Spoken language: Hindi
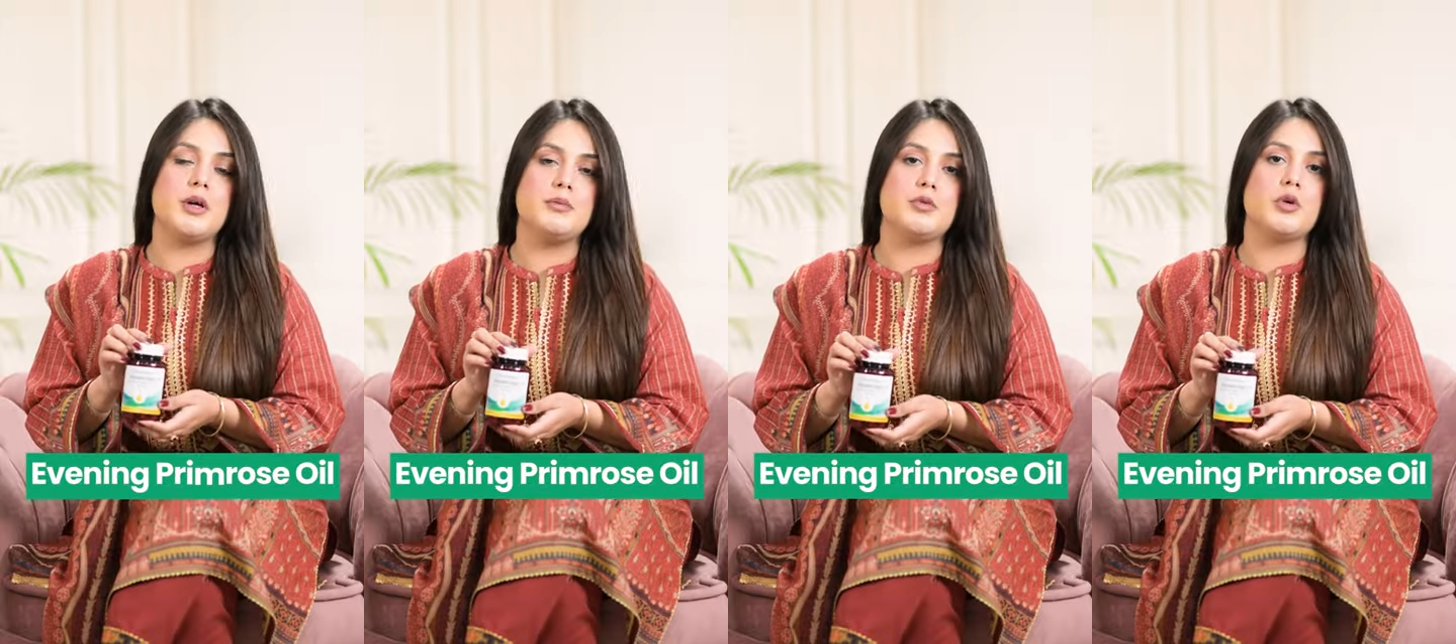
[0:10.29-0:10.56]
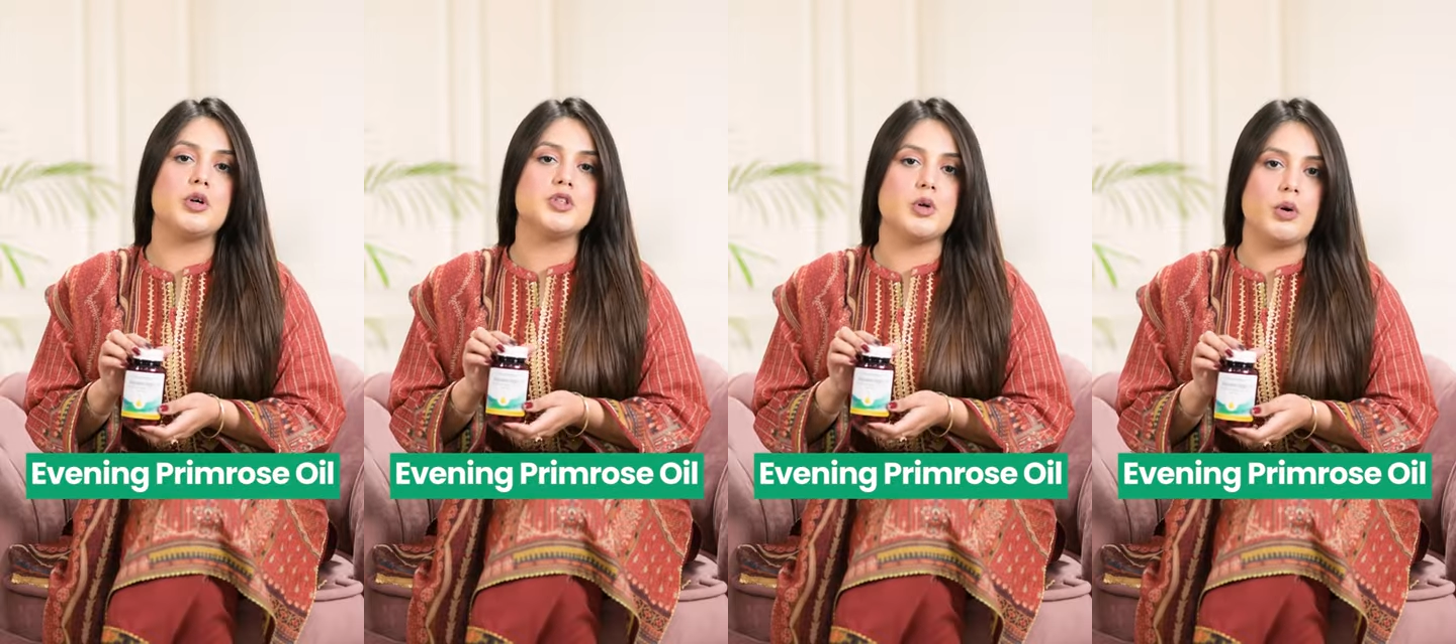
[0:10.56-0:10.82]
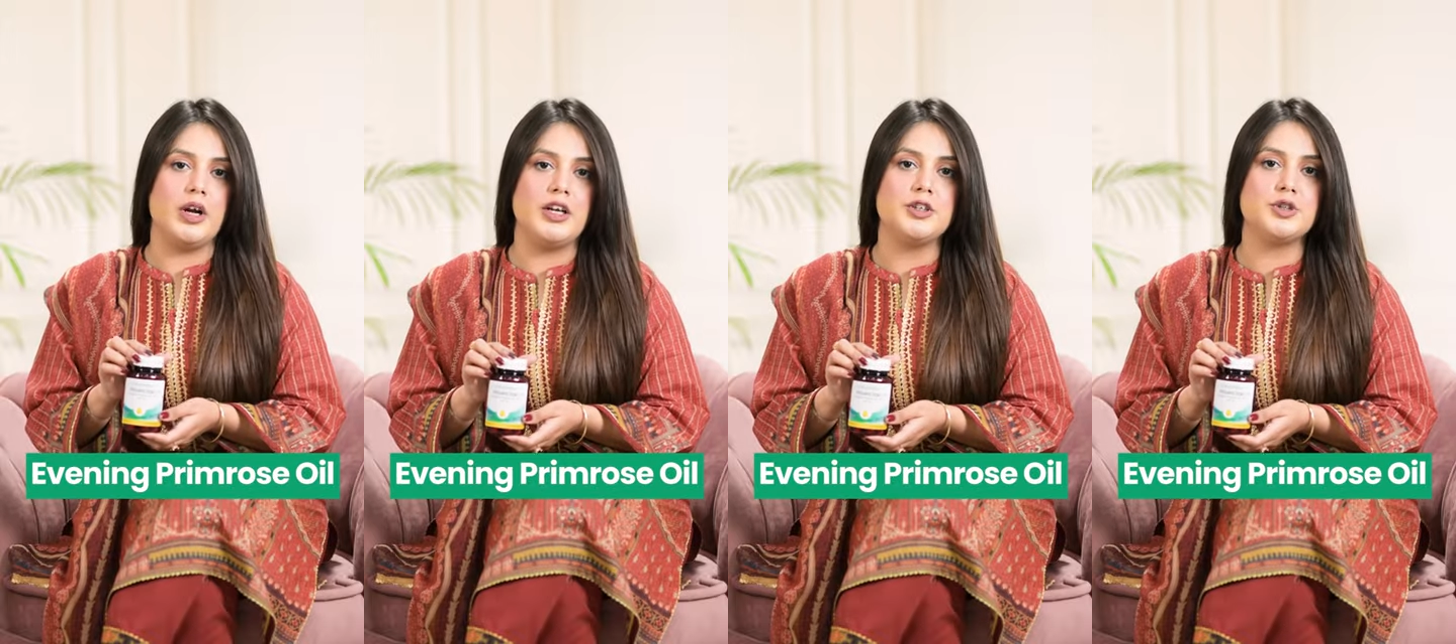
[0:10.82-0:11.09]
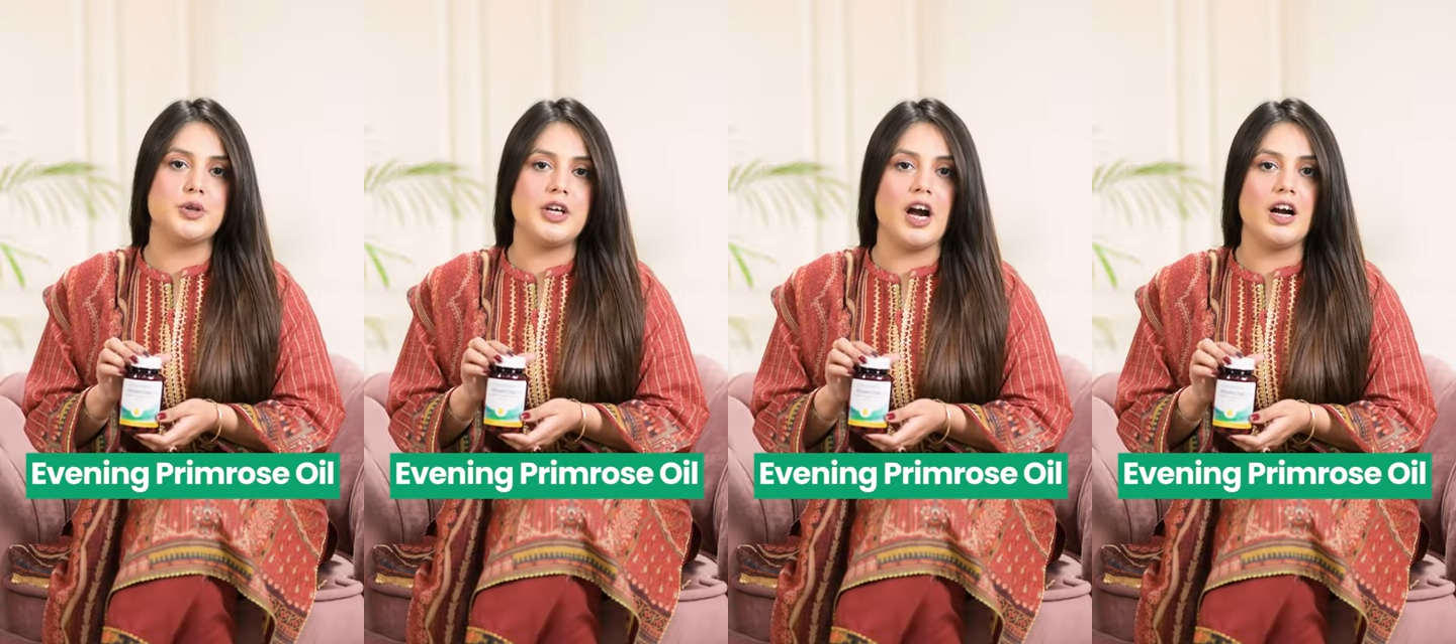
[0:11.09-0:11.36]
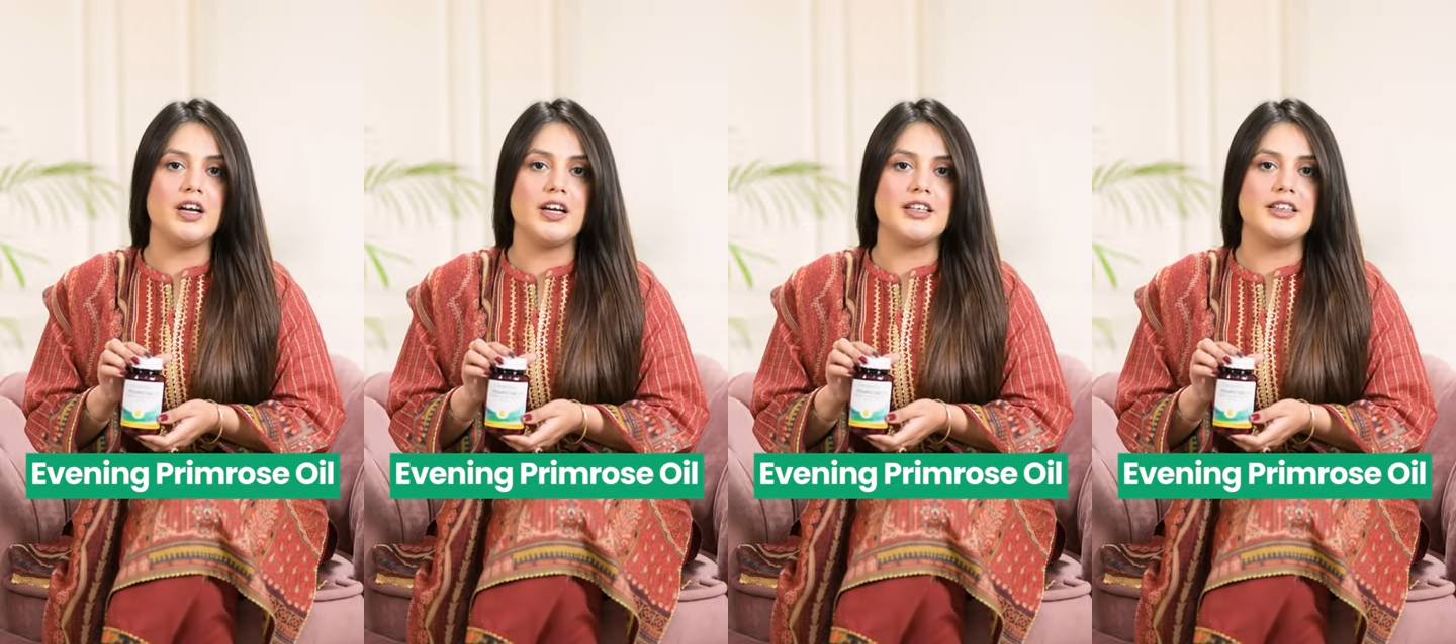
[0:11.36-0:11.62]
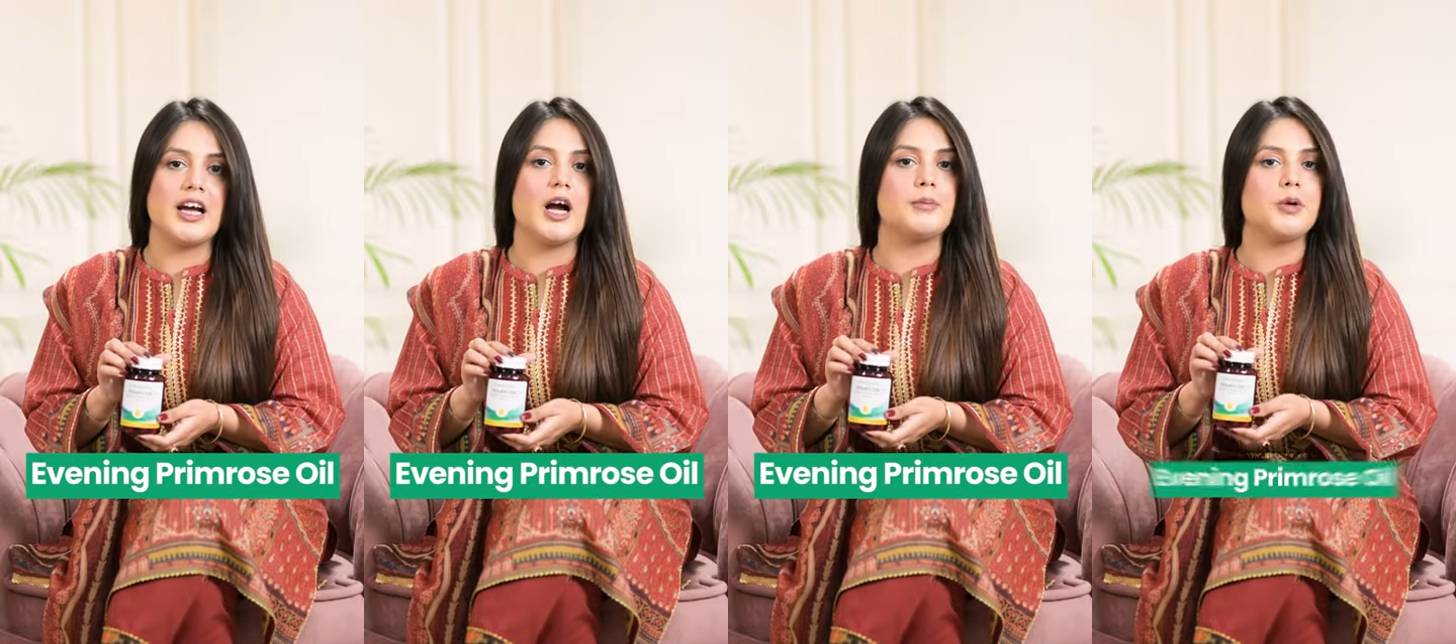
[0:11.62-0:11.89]
फेमरोस ऑयल जो क्या
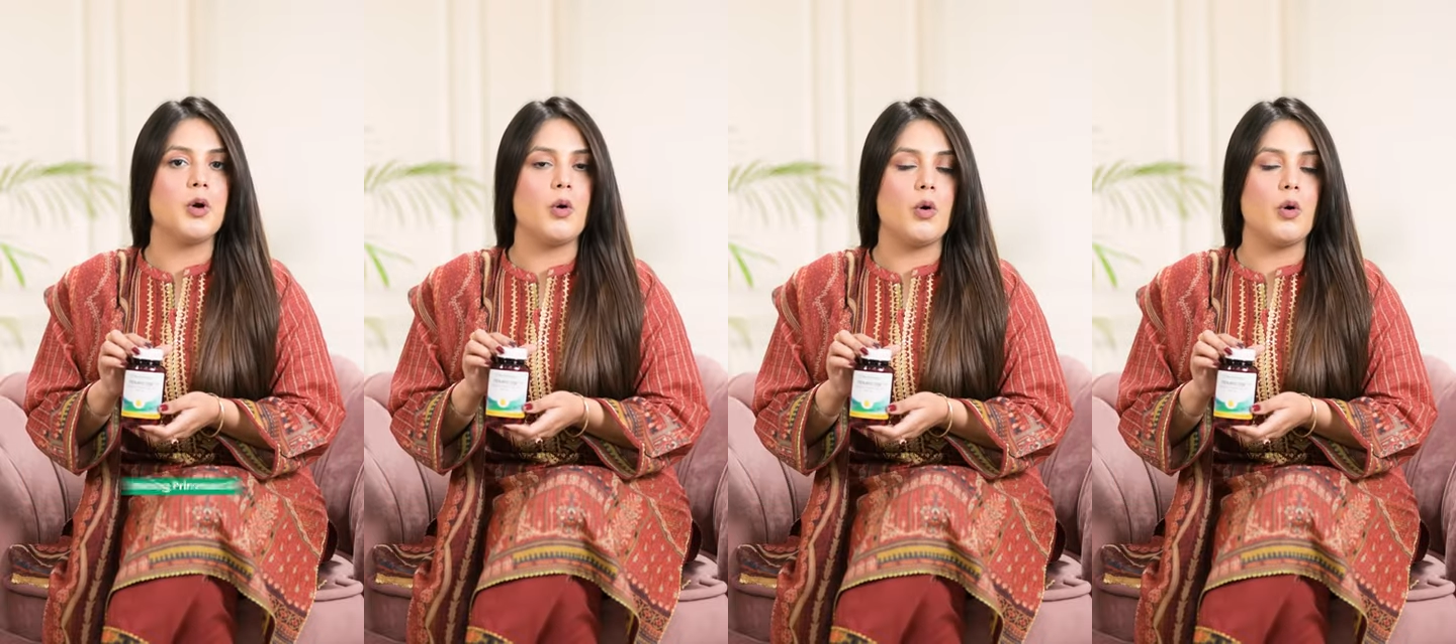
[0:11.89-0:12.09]
करता है आपके